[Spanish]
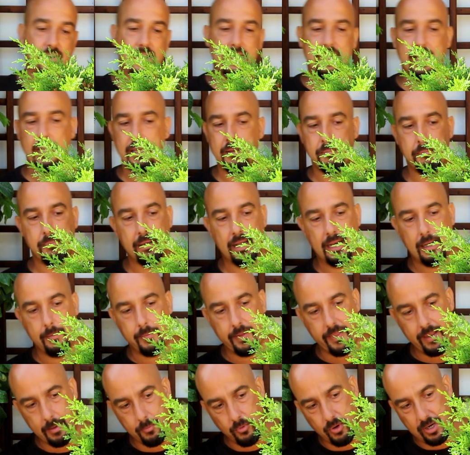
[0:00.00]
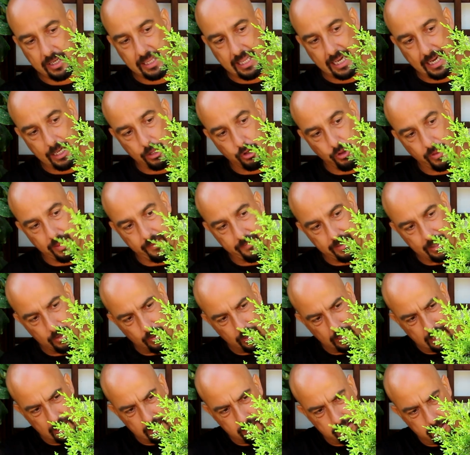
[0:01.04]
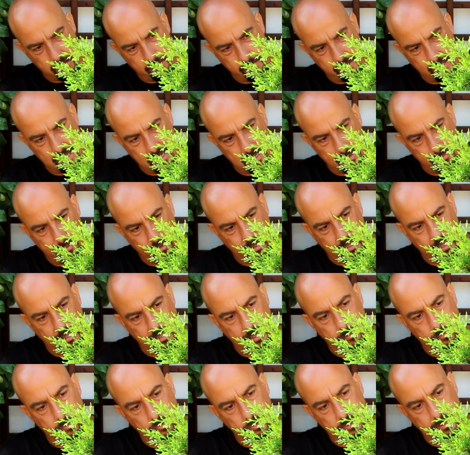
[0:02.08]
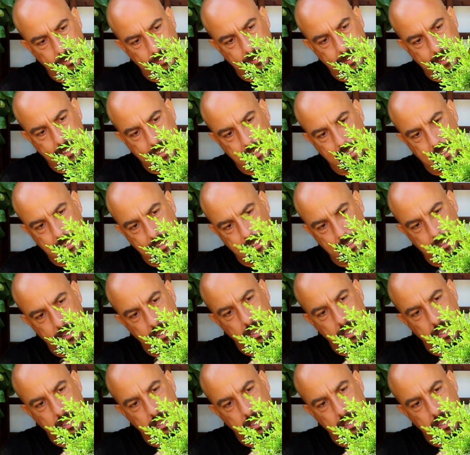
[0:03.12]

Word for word: falta limpiar la madera muerta, que todavía no alcanza a verla porque tiene muchas arascas,